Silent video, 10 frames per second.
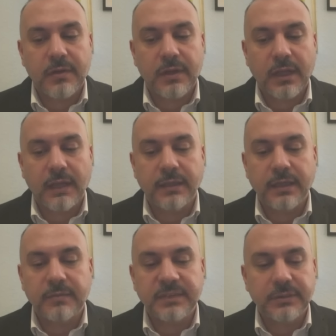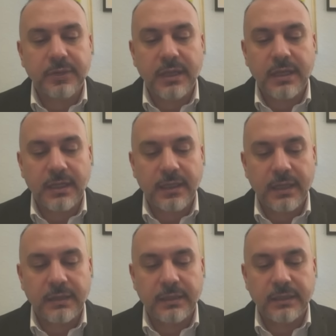القضايا بسوريا يعني
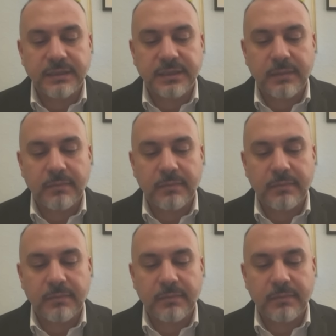هذا النظام